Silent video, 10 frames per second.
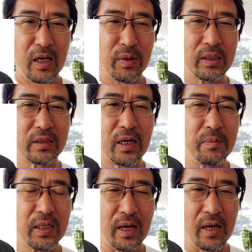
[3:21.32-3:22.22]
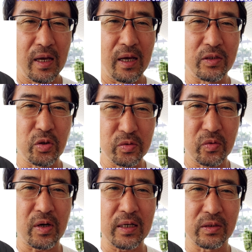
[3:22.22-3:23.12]
私が見て直後
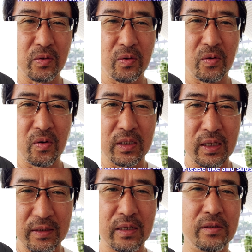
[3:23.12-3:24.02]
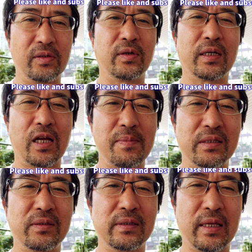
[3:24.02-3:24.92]
の感想を忌憚なく語りま
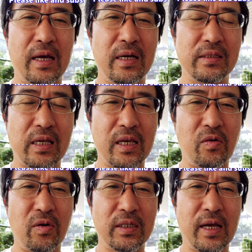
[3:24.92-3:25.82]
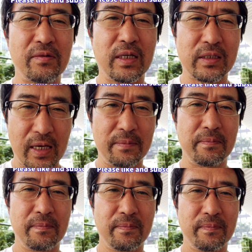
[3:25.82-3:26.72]
すのでぜひご期待ください
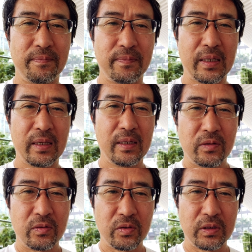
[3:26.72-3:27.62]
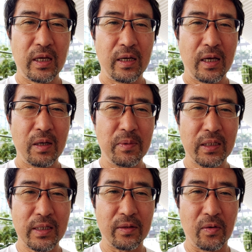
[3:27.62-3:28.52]
そして
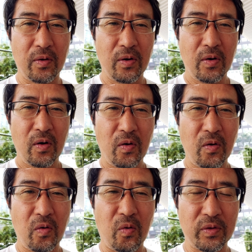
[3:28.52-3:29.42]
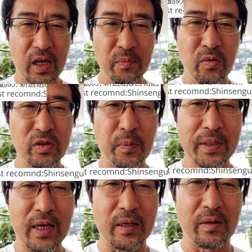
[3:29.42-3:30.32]
皆さんのこんな演目が
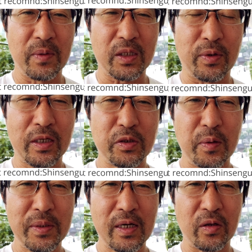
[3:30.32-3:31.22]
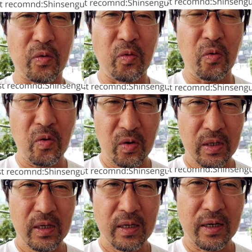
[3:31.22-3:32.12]
見たいまた私は見たけどこ
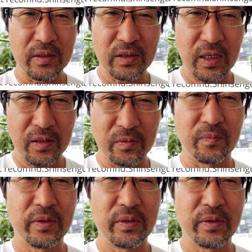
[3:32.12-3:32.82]
う感じている